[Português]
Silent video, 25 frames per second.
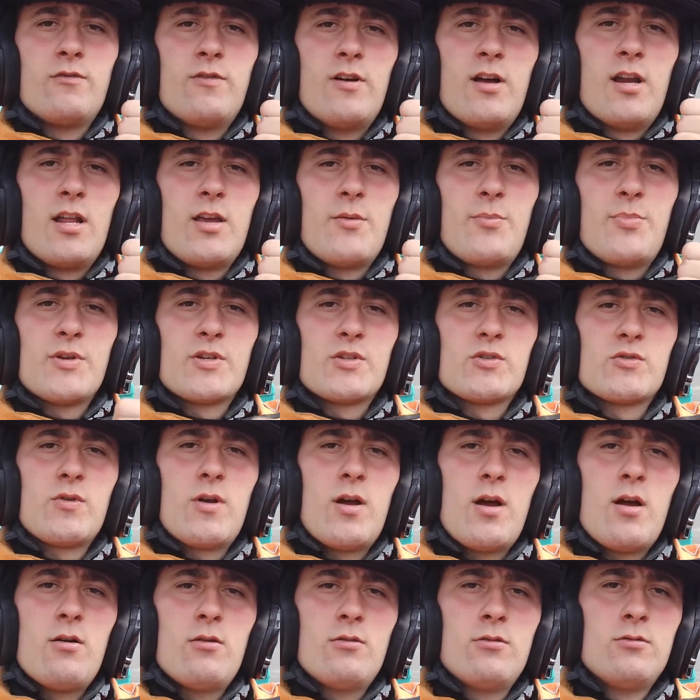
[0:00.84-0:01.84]
Fala aí
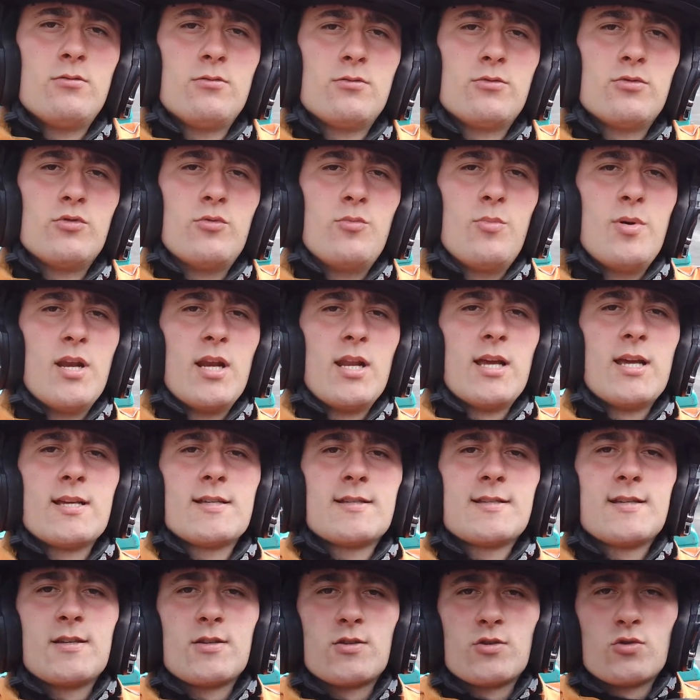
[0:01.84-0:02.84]
pessoal, tudo
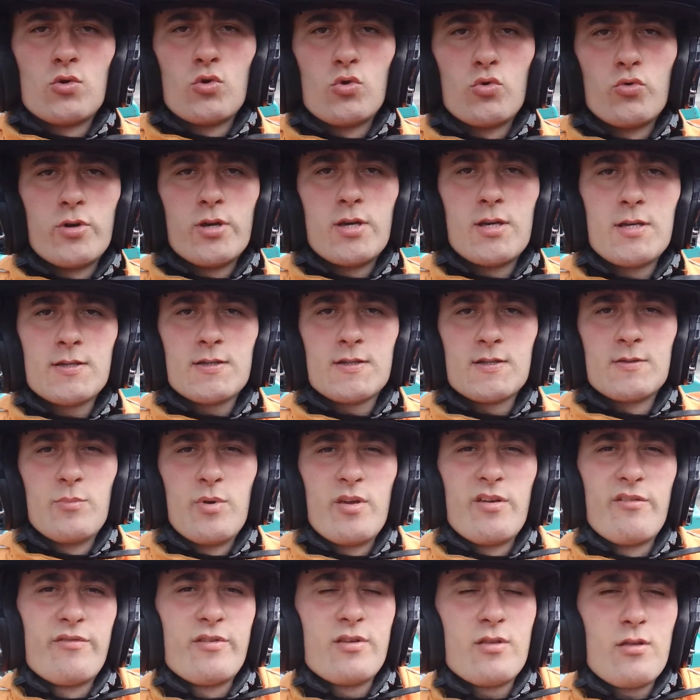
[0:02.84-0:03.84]
beleza? Sou Luiz,
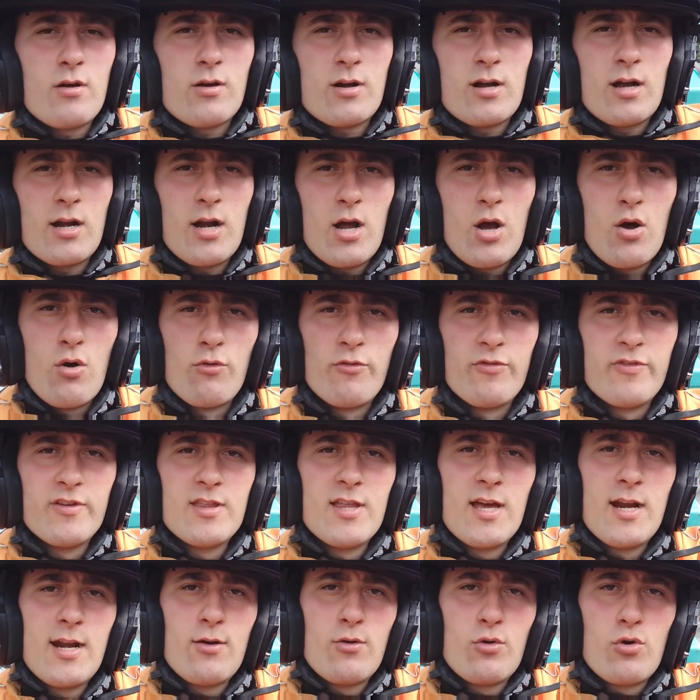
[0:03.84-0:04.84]
bem-vindo ao canal
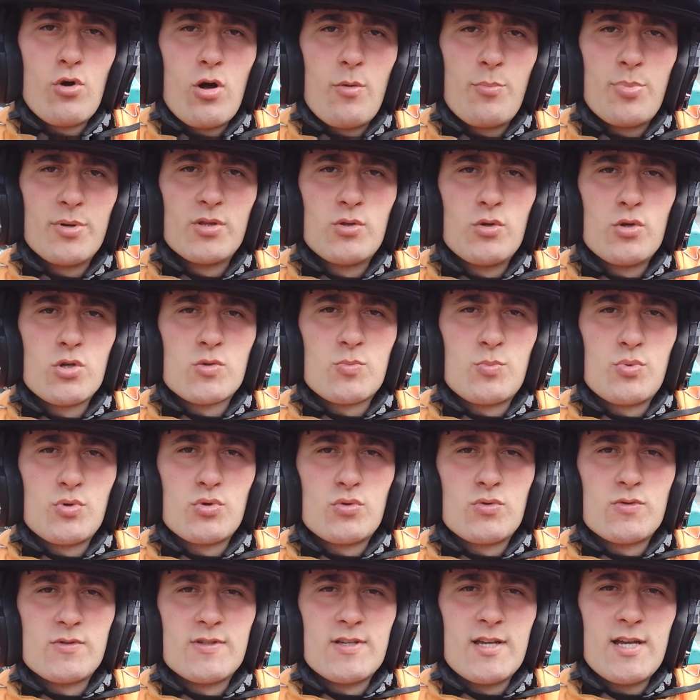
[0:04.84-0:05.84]
Vida na Europa
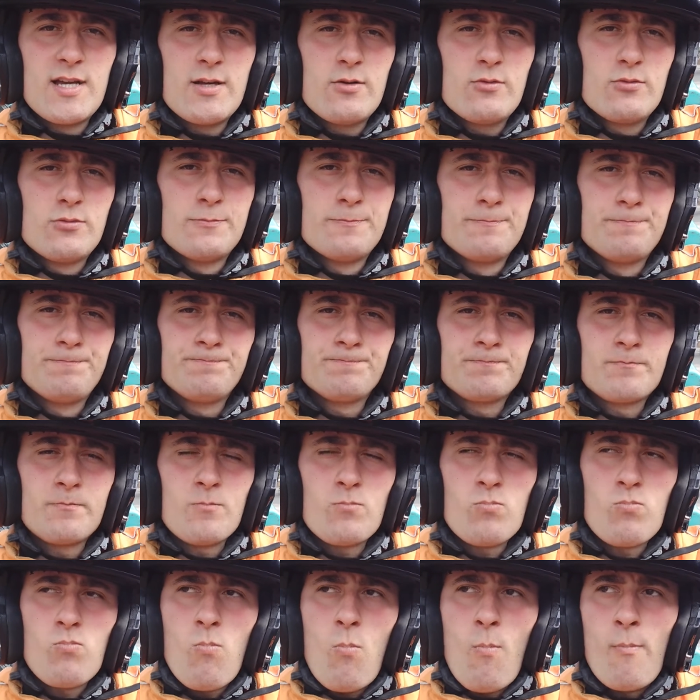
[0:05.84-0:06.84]
2.0.
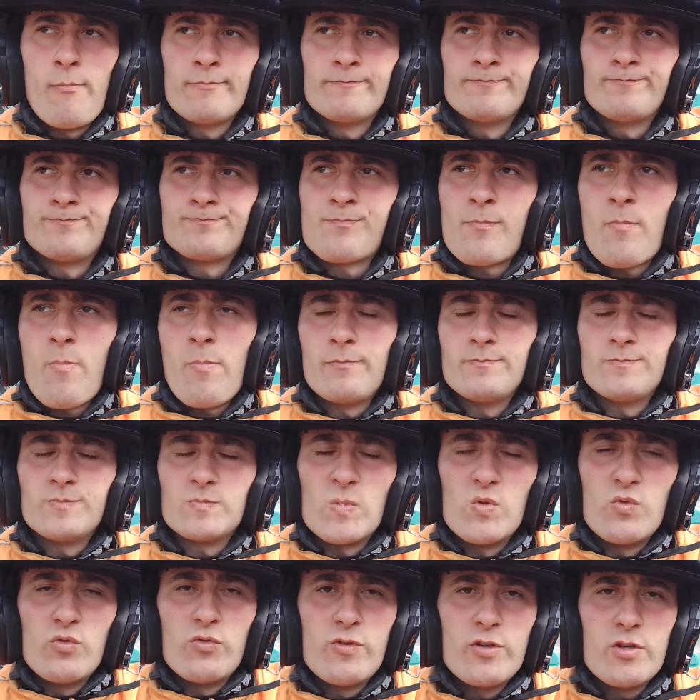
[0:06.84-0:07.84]

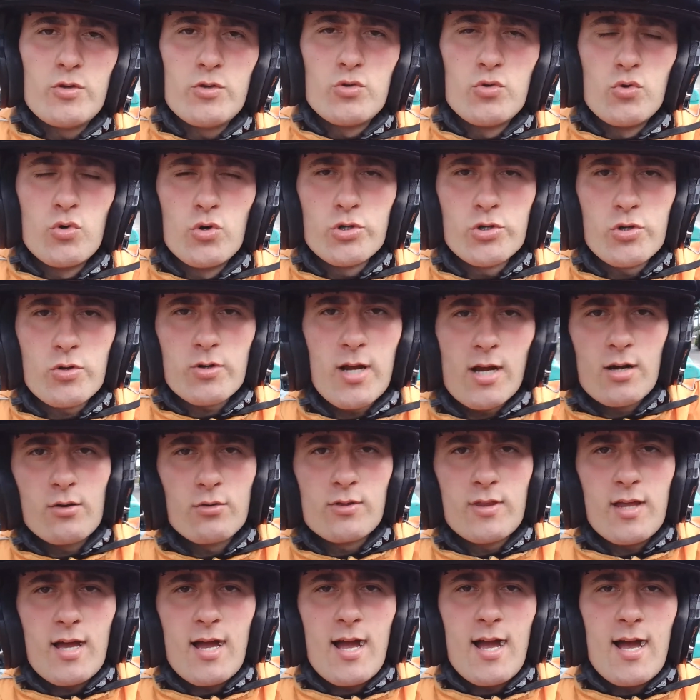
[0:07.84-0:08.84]
No vídeo de hoje eu quero
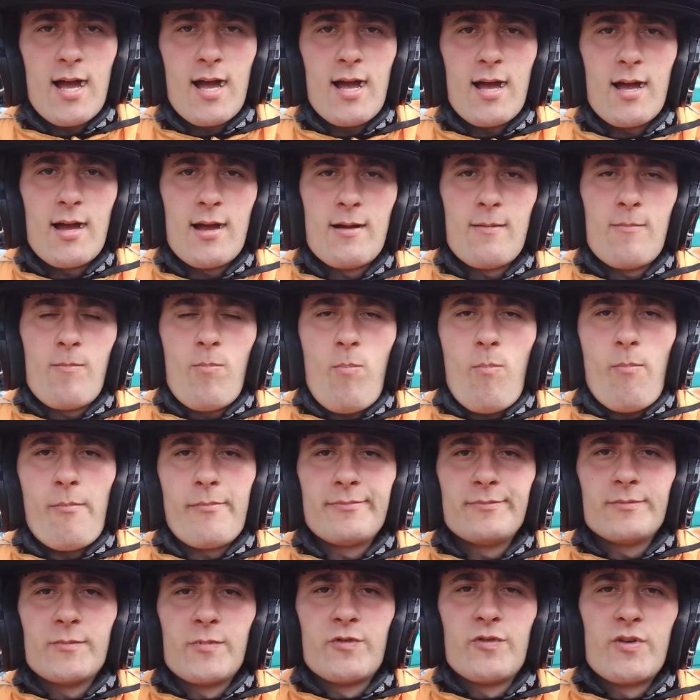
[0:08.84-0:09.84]
estar tá
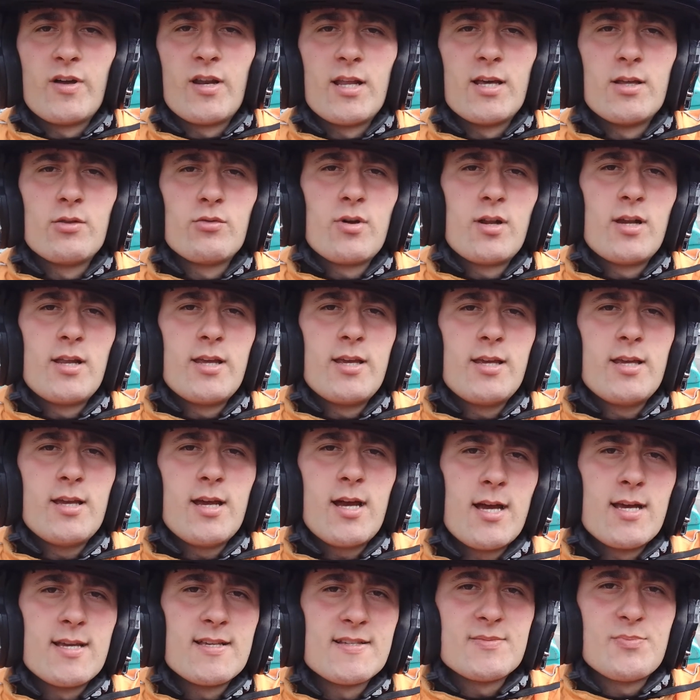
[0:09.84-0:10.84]
falando
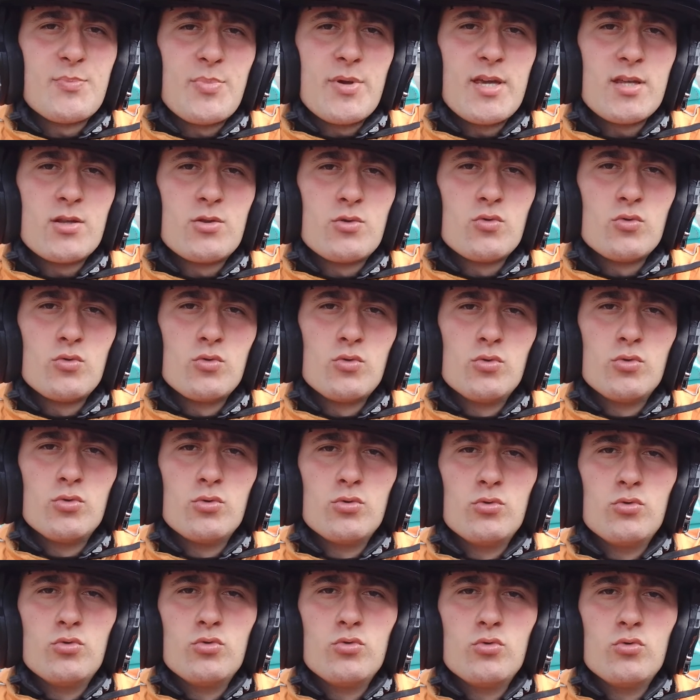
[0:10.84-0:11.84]
ali a respeito
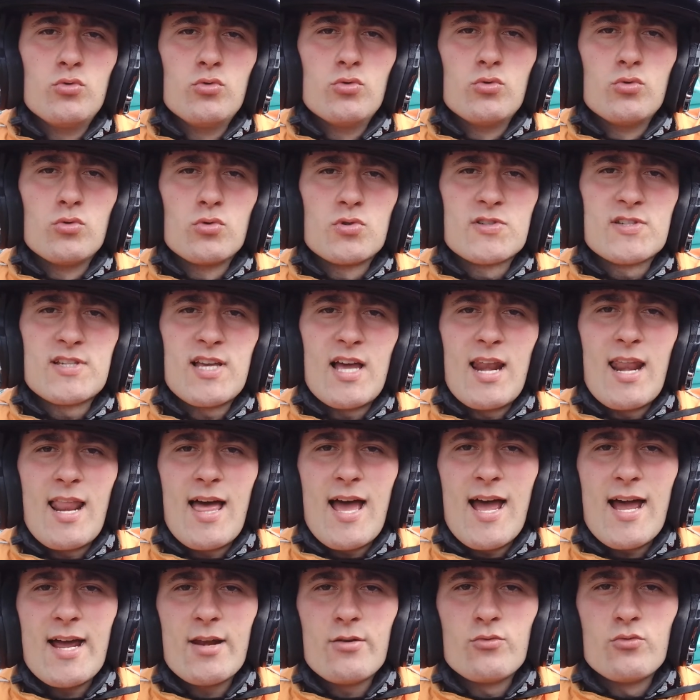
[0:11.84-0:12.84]
do
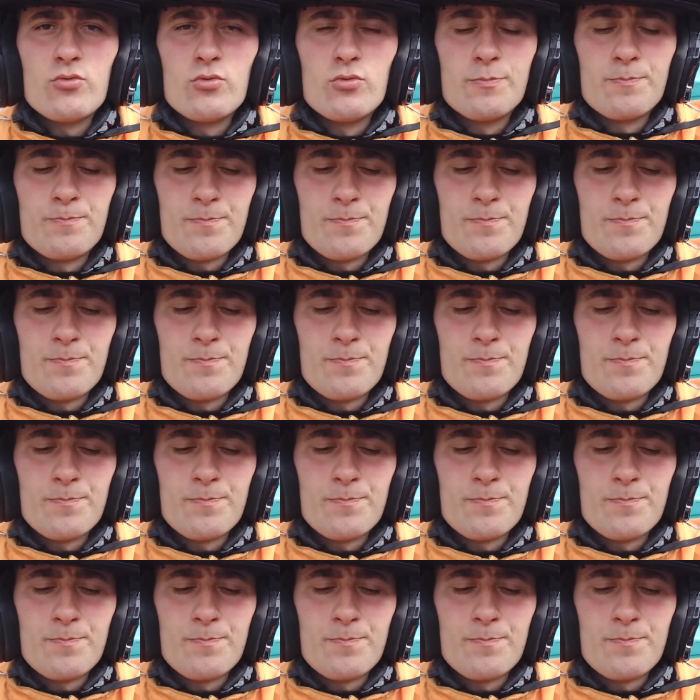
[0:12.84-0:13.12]
salário